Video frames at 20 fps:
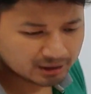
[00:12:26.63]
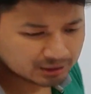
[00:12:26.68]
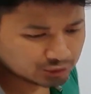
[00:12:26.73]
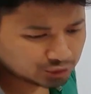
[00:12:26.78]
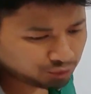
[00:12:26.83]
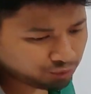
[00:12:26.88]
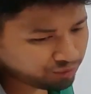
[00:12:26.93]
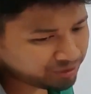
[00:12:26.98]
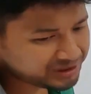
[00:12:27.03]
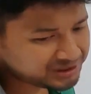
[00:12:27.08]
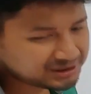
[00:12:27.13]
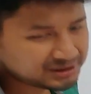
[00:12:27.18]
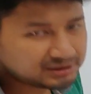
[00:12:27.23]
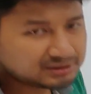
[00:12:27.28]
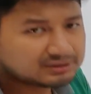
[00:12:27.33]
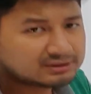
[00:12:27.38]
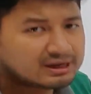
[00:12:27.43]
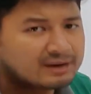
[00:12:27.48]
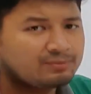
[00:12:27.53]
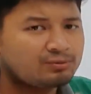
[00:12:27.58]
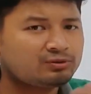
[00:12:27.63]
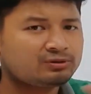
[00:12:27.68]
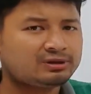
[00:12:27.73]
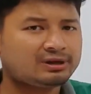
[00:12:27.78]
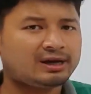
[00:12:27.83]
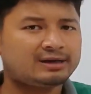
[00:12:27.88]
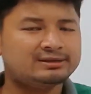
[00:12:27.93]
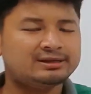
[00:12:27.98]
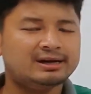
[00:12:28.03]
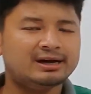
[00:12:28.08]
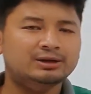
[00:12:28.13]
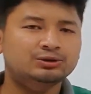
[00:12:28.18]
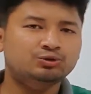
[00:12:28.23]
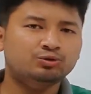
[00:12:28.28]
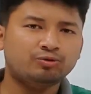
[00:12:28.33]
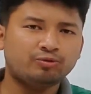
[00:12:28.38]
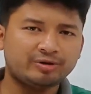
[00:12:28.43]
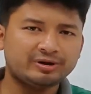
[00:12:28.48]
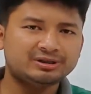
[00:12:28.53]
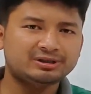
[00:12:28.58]
जो क्वेश्चंस आपको दिया जाएगा जो
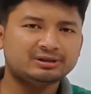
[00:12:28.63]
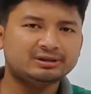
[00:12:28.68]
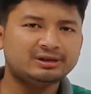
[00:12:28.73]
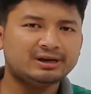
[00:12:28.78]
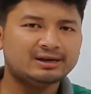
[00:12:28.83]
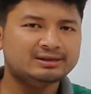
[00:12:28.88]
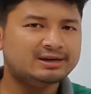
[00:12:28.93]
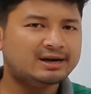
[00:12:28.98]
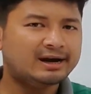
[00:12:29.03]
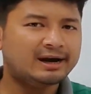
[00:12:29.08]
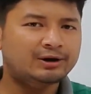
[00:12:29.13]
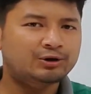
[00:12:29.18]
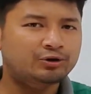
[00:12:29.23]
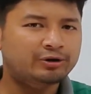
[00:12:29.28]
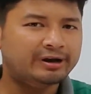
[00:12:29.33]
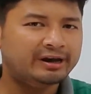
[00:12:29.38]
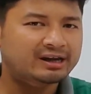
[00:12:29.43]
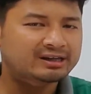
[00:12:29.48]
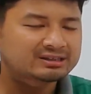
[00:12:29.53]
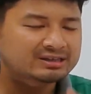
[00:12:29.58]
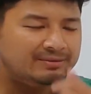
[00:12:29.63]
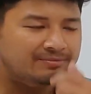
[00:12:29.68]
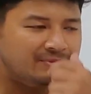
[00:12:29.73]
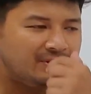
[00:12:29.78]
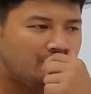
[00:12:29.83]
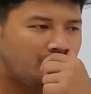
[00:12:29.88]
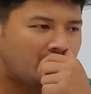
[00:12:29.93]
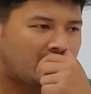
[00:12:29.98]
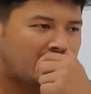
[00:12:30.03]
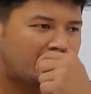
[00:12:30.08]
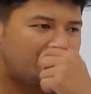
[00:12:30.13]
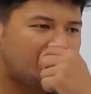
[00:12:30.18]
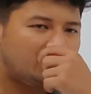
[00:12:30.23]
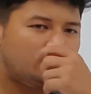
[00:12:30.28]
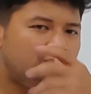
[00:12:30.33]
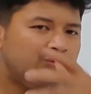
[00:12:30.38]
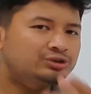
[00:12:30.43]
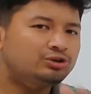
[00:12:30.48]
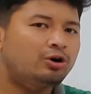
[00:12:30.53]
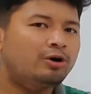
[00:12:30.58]
क्वेश्चन दिया जाएगा ड्राइंग एग्ज़ाम में वहाँ पे
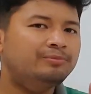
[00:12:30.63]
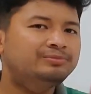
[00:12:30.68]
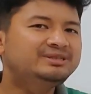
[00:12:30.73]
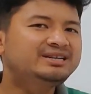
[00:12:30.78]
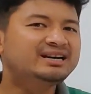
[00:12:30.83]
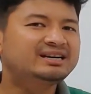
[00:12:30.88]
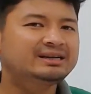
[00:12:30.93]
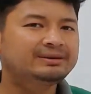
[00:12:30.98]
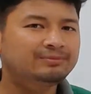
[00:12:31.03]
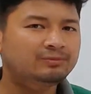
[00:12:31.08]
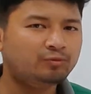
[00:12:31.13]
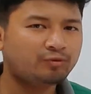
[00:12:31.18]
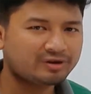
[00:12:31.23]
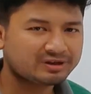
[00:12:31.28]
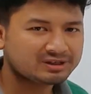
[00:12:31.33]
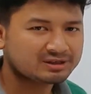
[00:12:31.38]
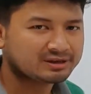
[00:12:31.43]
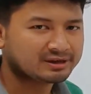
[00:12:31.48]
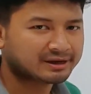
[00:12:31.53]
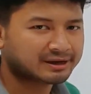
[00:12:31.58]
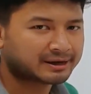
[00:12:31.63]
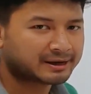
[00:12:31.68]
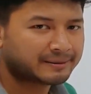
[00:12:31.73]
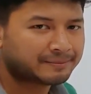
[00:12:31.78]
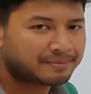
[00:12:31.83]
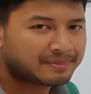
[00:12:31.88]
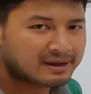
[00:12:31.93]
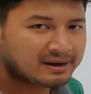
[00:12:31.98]
कुछ ऑब्जेक्टिव क्वेश्चन रहेगा